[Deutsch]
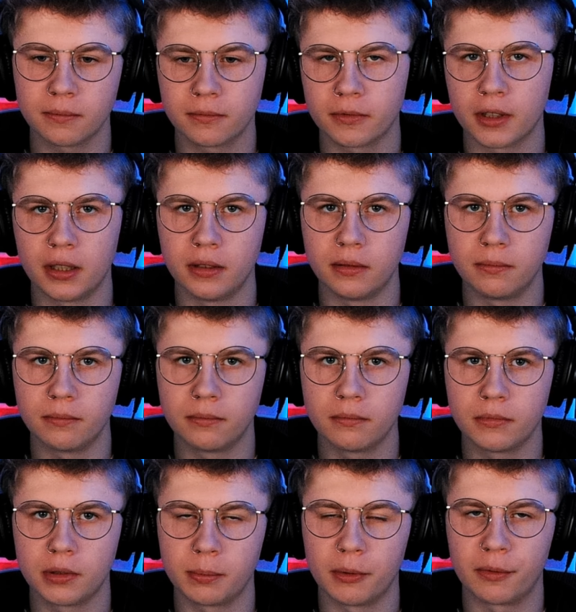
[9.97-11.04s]
weil
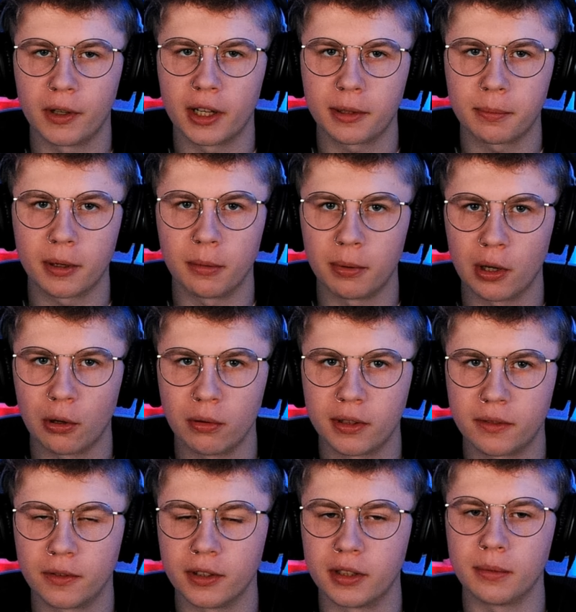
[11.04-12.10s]
ich mir vielleicht mal eine
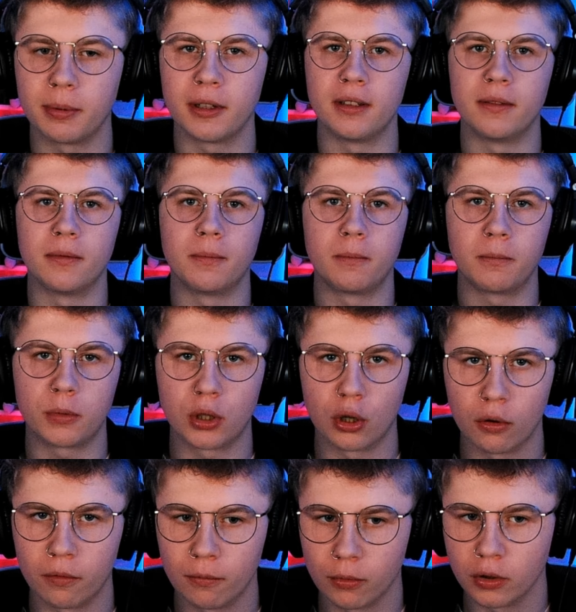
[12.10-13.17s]
Blaulichtfilterbrille
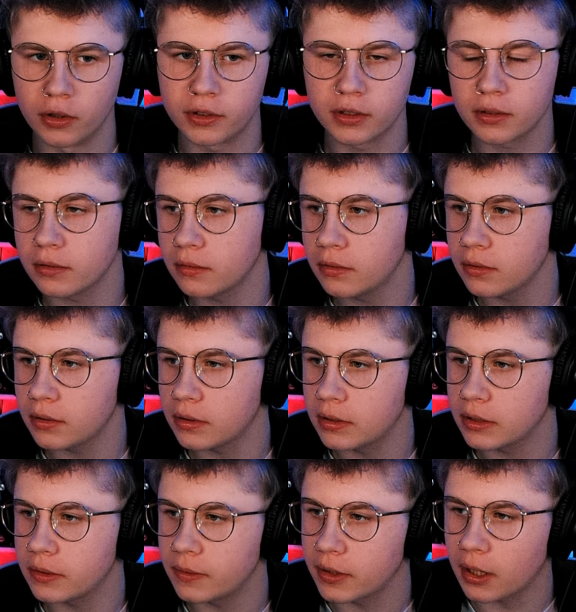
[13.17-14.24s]
kaufen wollte und
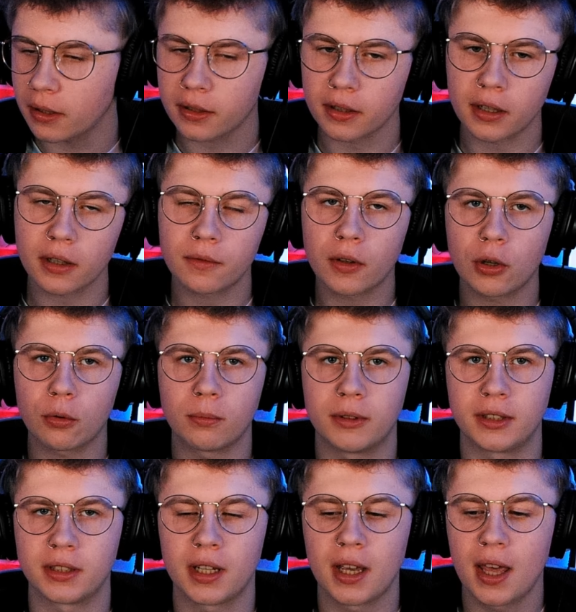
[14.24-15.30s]
deswegen habe ich gedacht, warum
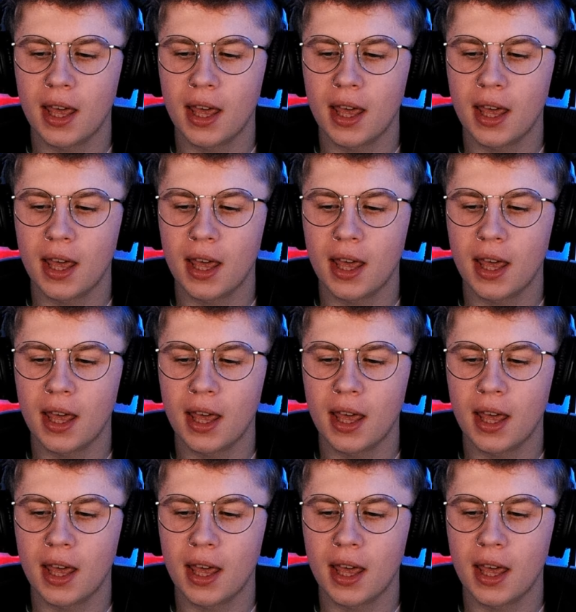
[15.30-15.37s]
nicht.